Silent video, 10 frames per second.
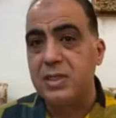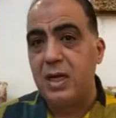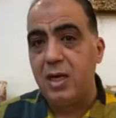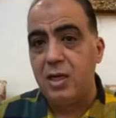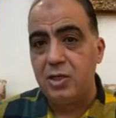رامز
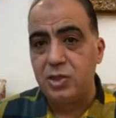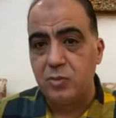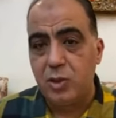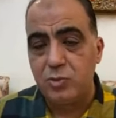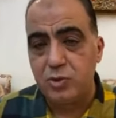جلال اللي
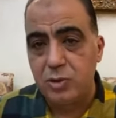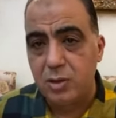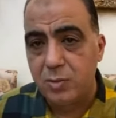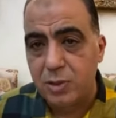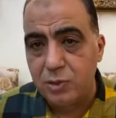شربه رامز
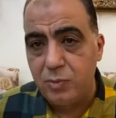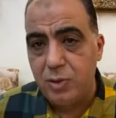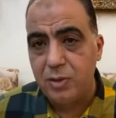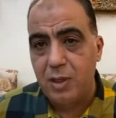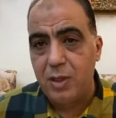رمضان
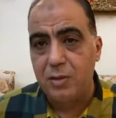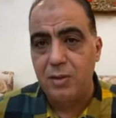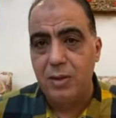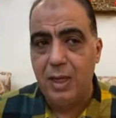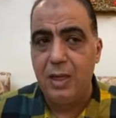صبحي
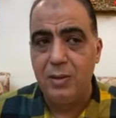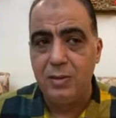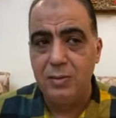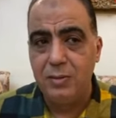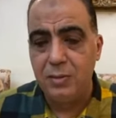النهارده لا
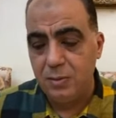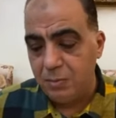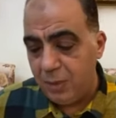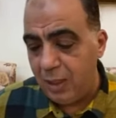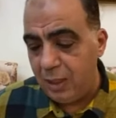
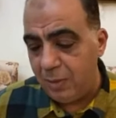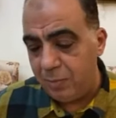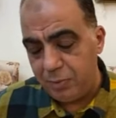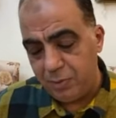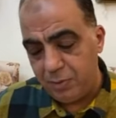
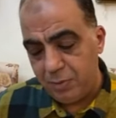مقلب